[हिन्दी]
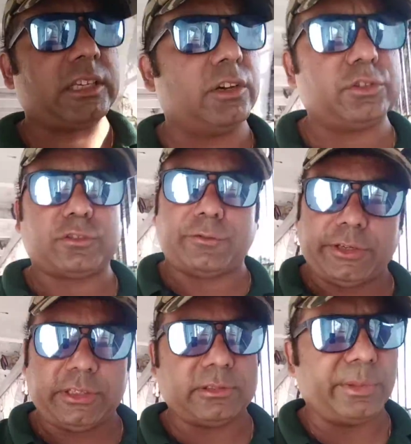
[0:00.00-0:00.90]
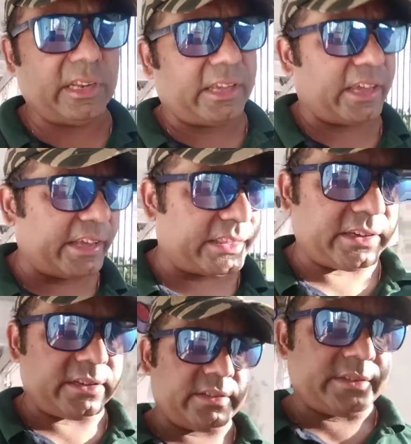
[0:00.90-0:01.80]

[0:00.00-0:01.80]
या उस फेज में ले गया था